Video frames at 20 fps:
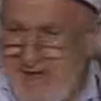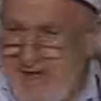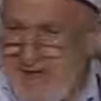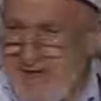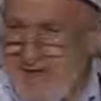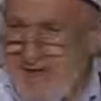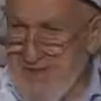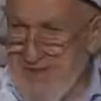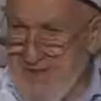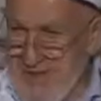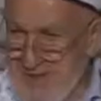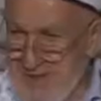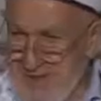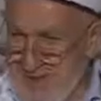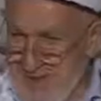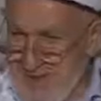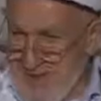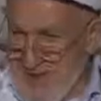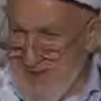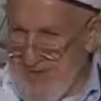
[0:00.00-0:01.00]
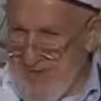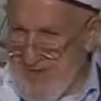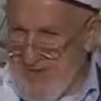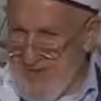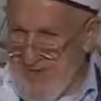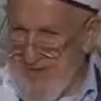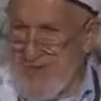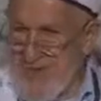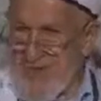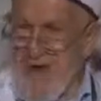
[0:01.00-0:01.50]
Ayşe anamız
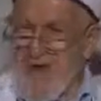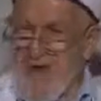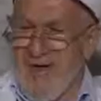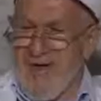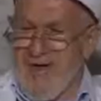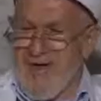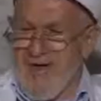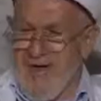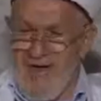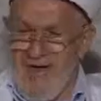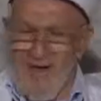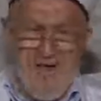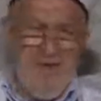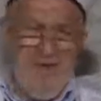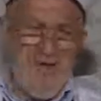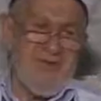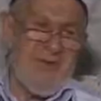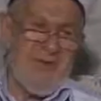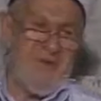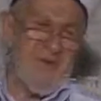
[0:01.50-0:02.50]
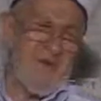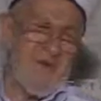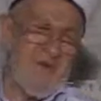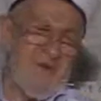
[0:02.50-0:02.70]
çok akıllı. Allah ondan